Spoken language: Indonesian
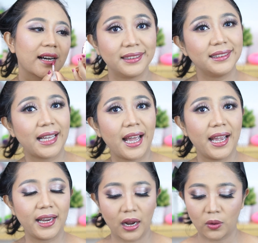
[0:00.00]

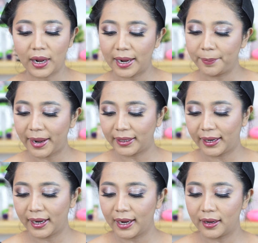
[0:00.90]
selesai, aku akan
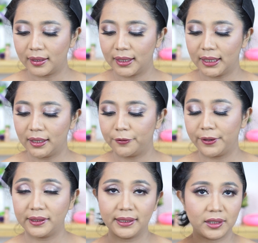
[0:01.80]
pakai uh,
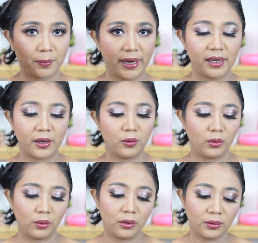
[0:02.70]
fixing spraynya
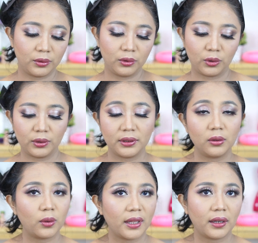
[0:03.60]
dulu untuk
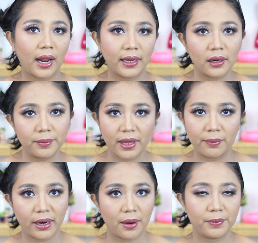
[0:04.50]
sentuhan terakhir
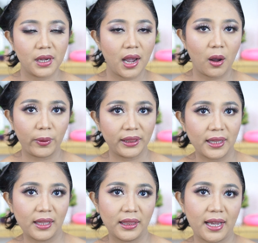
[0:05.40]
biar makeupnya awet
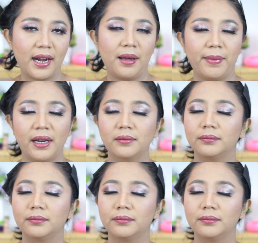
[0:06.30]
dan tahan lama.